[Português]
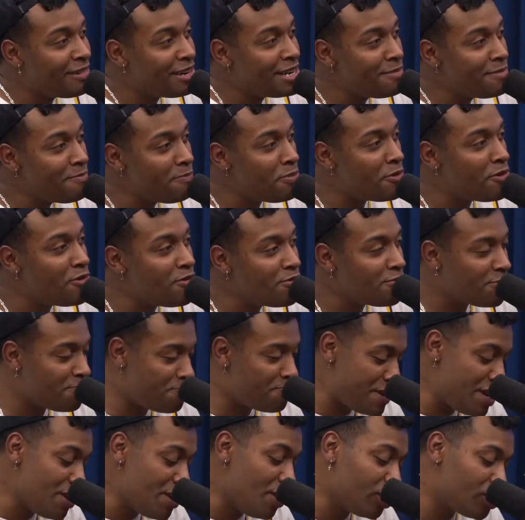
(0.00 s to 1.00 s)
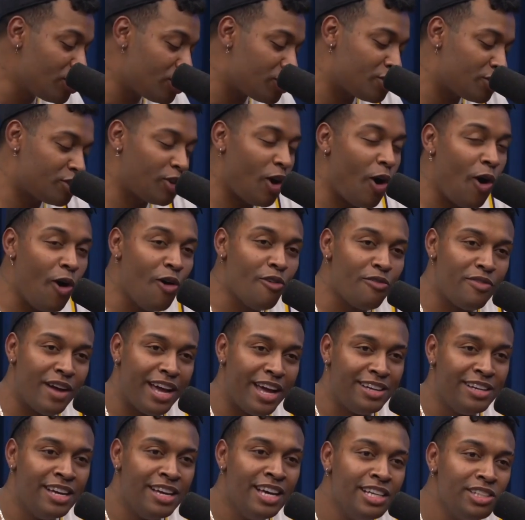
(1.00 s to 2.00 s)
limpo com pinho-sol,
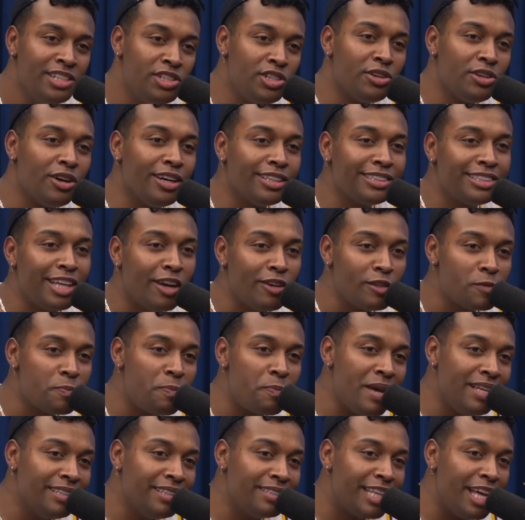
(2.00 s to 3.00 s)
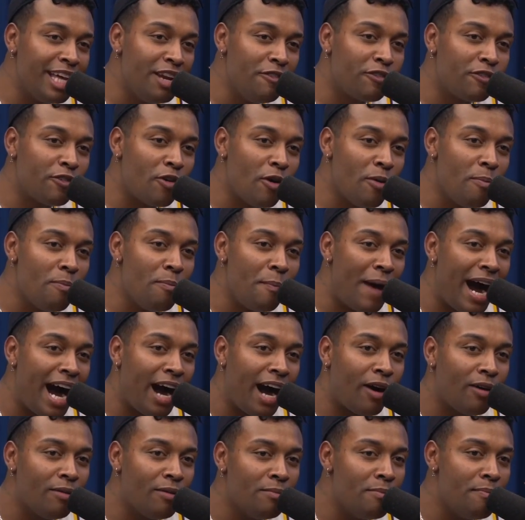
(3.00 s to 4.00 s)
velho. Tirou até os pentelhos, ficou tinha...
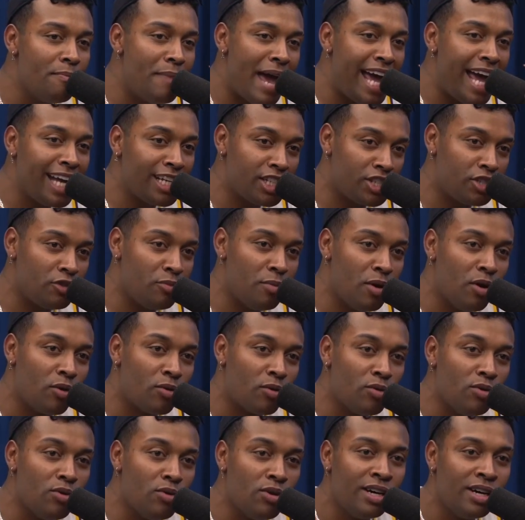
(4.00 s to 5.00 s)
mar... bege o meu cu.